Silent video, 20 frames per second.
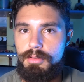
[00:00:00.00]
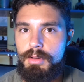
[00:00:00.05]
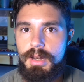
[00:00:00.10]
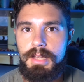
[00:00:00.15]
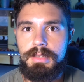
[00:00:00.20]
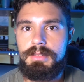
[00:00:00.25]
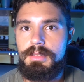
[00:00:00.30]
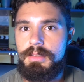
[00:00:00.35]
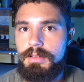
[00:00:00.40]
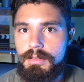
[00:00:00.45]

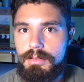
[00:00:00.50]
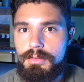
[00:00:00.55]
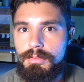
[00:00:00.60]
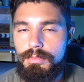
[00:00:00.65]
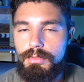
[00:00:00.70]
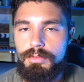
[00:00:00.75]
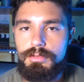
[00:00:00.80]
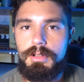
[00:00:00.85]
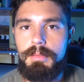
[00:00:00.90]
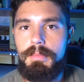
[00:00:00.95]
durante anche
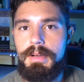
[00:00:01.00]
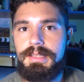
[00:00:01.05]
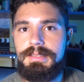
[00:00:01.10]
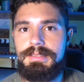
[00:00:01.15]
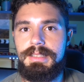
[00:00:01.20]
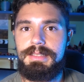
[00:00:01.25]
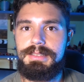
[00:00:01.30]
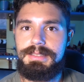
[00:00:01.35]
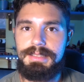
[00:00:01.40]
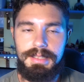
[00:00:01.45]
un uso
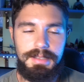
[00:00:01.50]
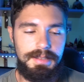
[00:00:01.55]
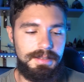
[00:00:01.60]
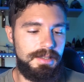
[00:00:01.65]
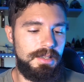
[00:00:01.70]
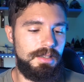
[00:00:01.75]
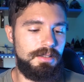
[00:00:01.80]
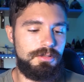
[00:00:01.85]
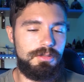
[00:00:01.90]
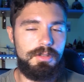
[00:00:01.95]
abbastanza
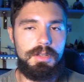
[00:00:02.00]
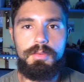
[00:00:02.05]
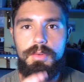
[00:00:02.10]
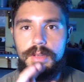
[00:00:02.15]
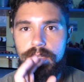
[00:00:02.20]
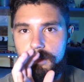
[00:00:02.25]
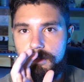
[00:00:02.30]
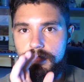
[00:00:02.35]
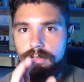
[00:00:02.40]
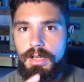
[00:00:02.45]
intenso e
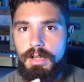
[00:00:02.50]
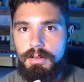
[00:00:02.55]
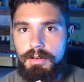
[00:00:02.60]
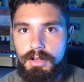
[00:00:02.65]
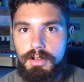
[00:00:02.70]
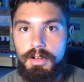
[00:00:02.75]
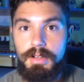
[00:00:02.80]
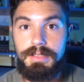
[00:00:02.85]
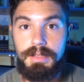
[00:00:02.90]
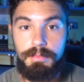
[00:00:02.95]
questo è
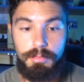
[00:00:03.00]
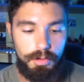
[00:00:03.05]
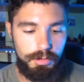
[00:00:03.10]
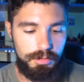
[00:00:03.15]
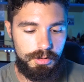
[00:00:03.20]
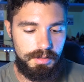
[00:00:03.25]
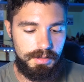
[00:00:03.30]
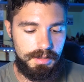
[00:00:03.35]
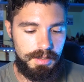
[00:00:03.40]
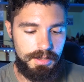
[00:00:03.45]
una cosa
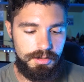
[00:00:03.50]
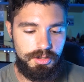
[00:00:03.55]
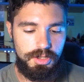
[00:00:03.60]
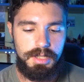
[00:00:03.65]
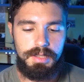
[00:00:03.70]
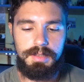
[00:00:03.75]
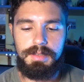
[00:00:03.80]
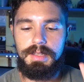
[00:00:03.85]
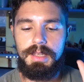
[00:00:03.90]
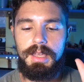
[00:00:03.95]
molto
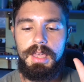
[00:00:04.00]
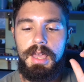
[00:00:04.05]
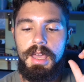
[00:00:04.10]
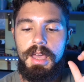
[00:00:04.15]
intelligente.